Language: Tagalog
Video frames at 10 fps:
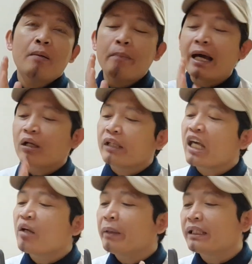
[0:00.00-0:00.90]
Paano
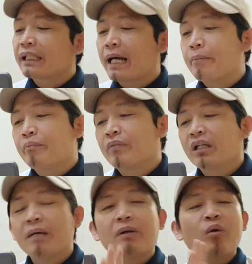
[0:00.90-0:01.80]
tayo may scam?
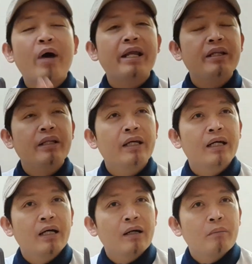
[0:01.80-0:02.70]
Number one,
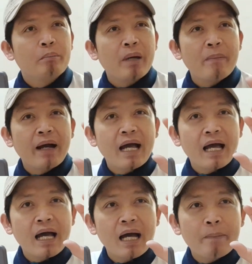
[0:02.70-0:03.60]
may mga
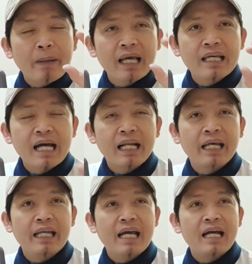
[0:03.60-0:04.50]

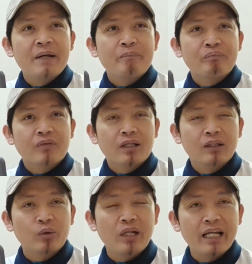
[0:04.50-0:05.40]
pangyayari na
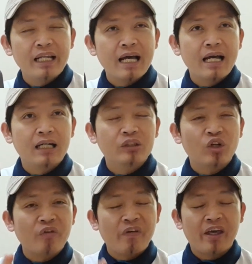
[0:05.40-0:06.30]
tulad ng
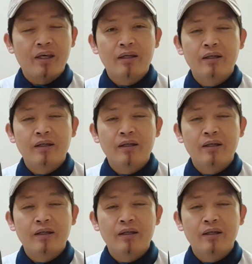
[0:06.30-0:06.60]
survey.